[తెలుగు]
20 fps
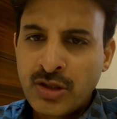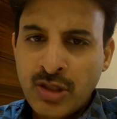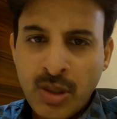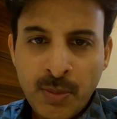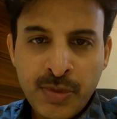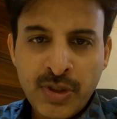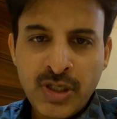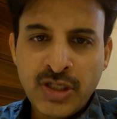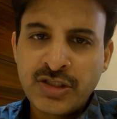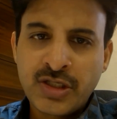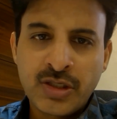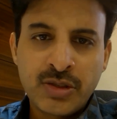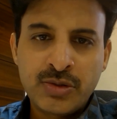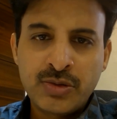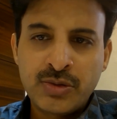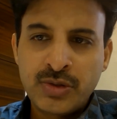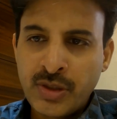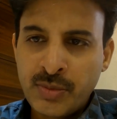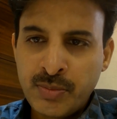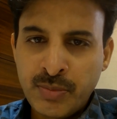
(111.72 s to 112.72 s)
తప్పుగా
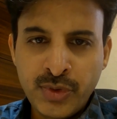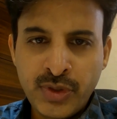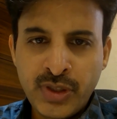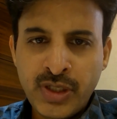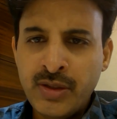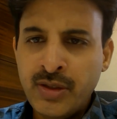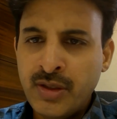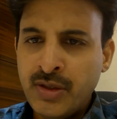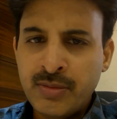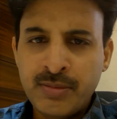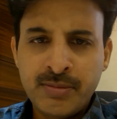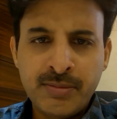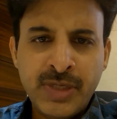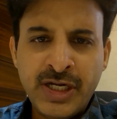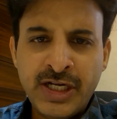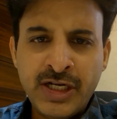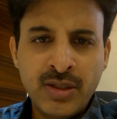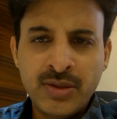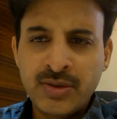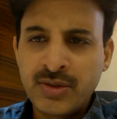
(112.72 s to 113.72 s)
జరుగుతుంటాయి పుట్టే
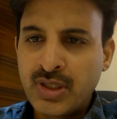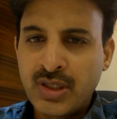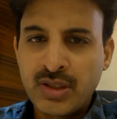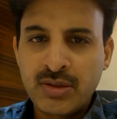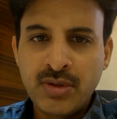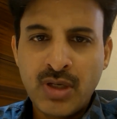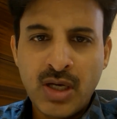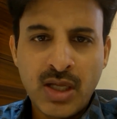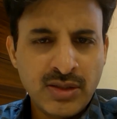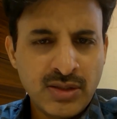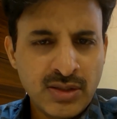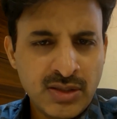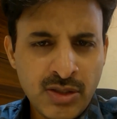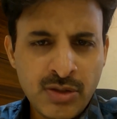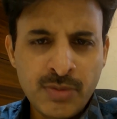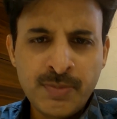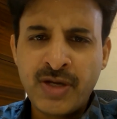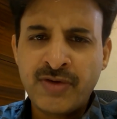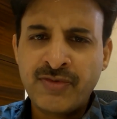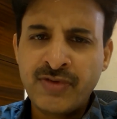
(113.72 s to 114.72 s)
బిడ్డలు ఉంటారు అందరూ
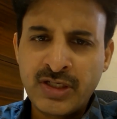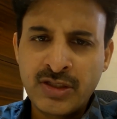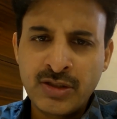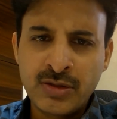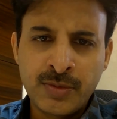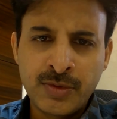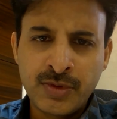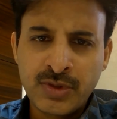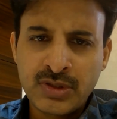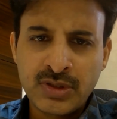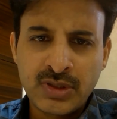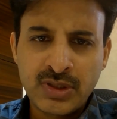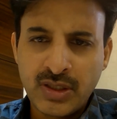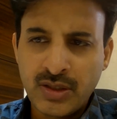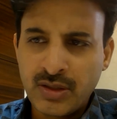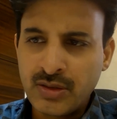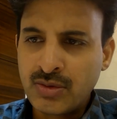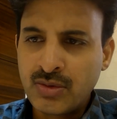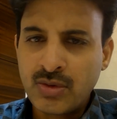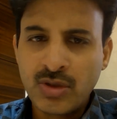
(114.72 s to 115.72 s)
పర్ఫెక్ట్గా
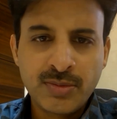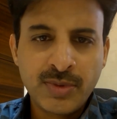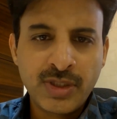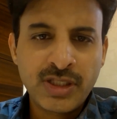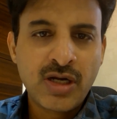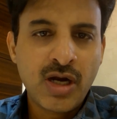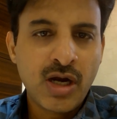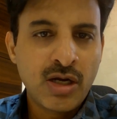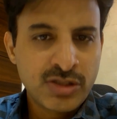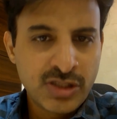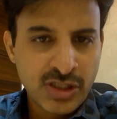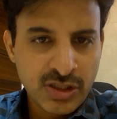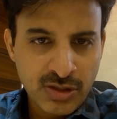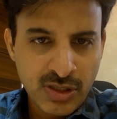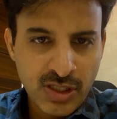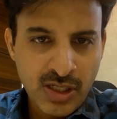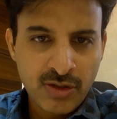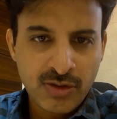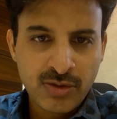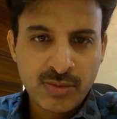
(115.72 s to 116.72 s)
పుడుతుంటారు కొంతమంది కాళ్ళు చేతులు
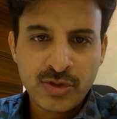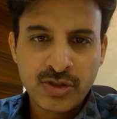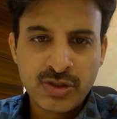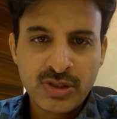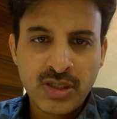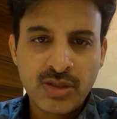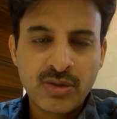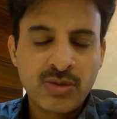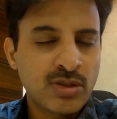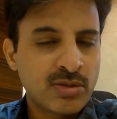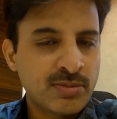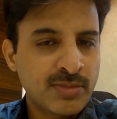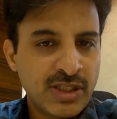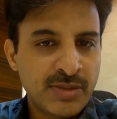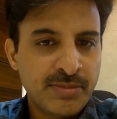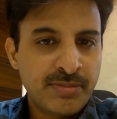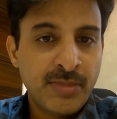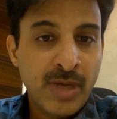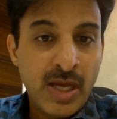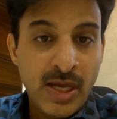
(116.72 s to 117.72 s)
లేకుండా పుడతారు కొంతమంది
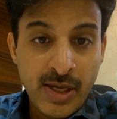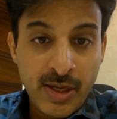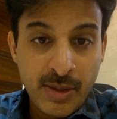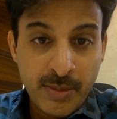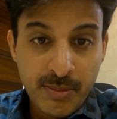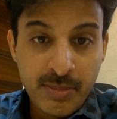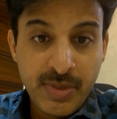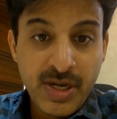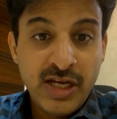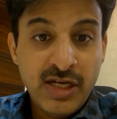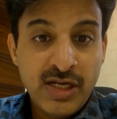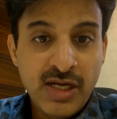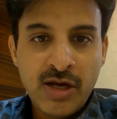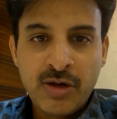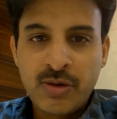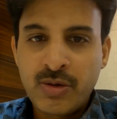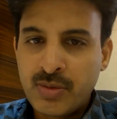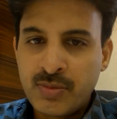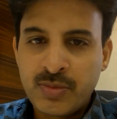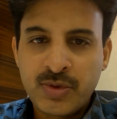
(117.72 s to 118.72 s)
బ్రెయిన్
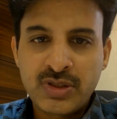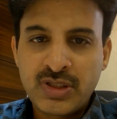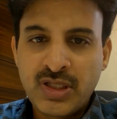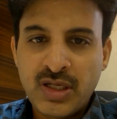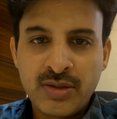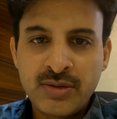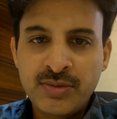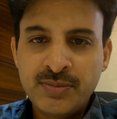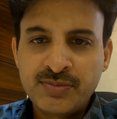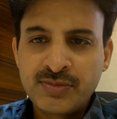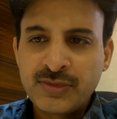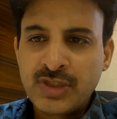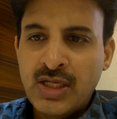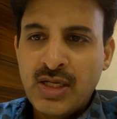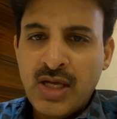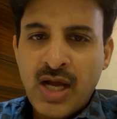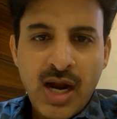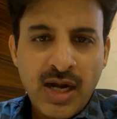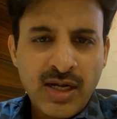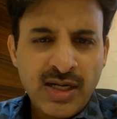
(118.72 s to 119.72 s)
లేకుండా పుడతారు
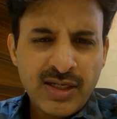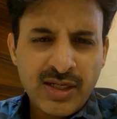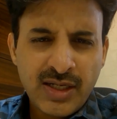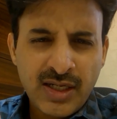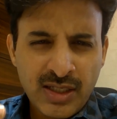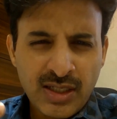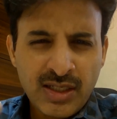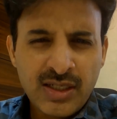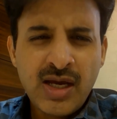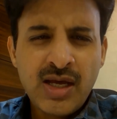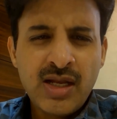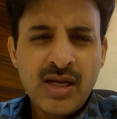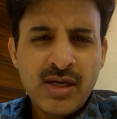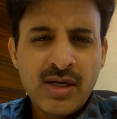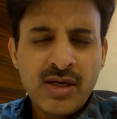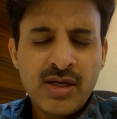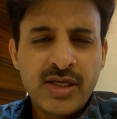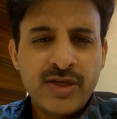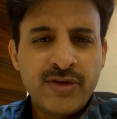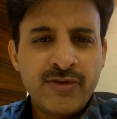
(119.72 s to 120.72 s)
అట్లా రకరకాల
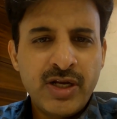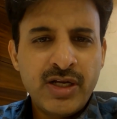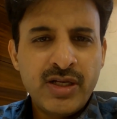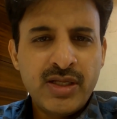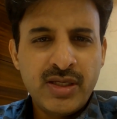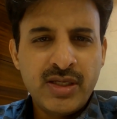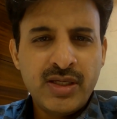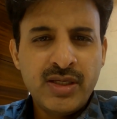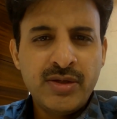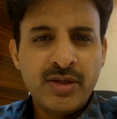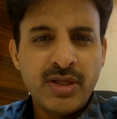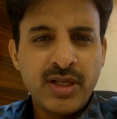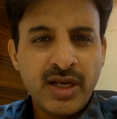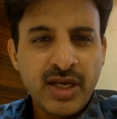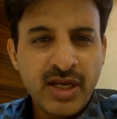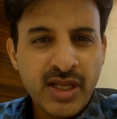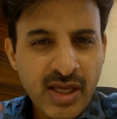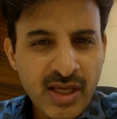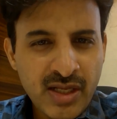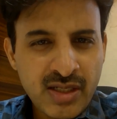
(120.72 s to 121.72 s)
ఇవన్నీ
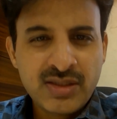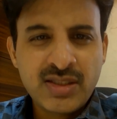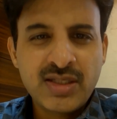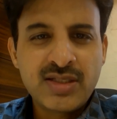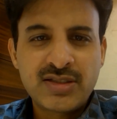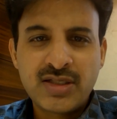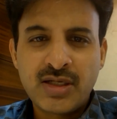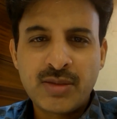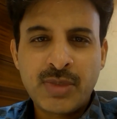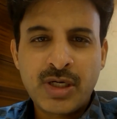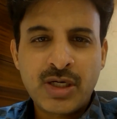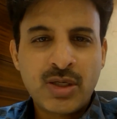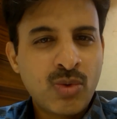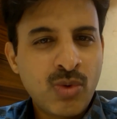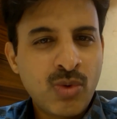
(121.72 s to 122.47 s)
రేర్ థింగ్స్ అనమాట